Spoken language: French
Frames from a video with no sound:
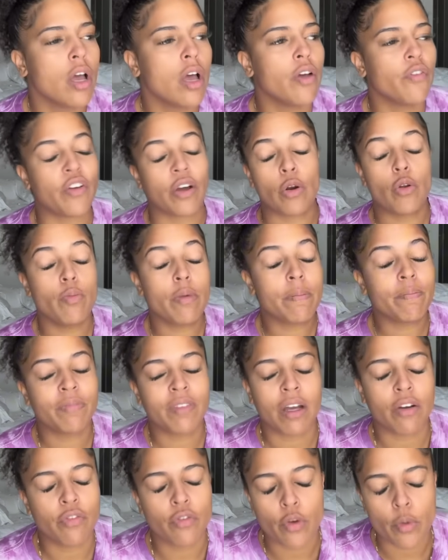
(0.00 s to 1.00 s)
faire le même
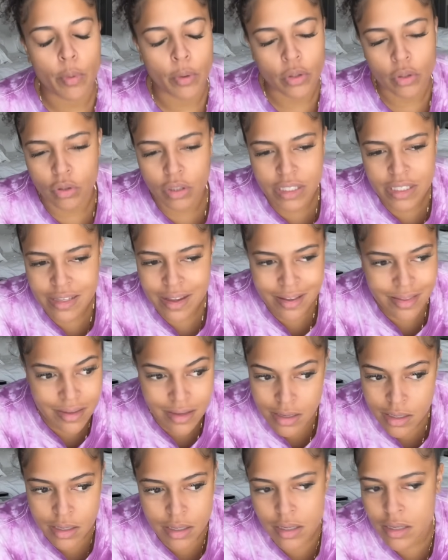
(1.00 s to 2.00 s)
taf euh, pendant des
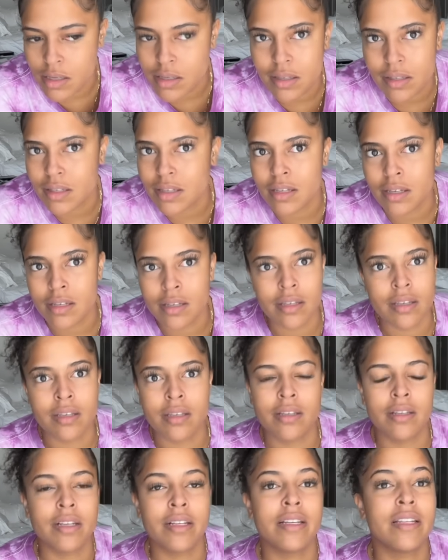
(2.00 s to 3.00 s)
années, c'est
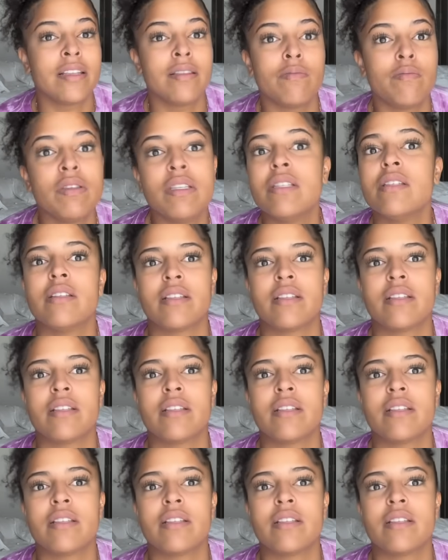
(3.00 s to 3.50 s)
l'ennemi.